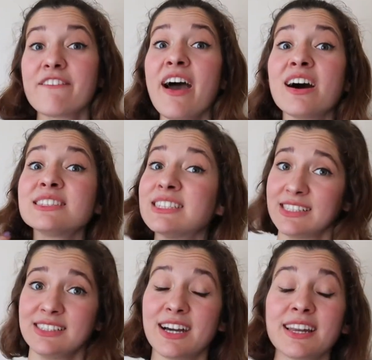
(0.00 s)
ve
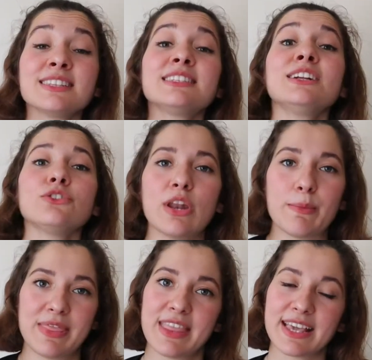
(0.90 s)
hazır karantina
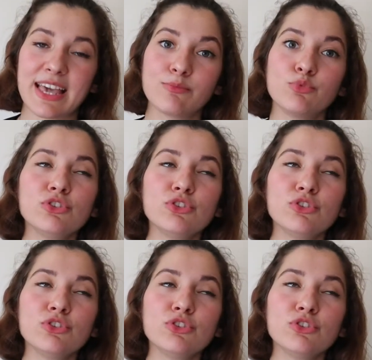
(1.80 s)
dönemindeyken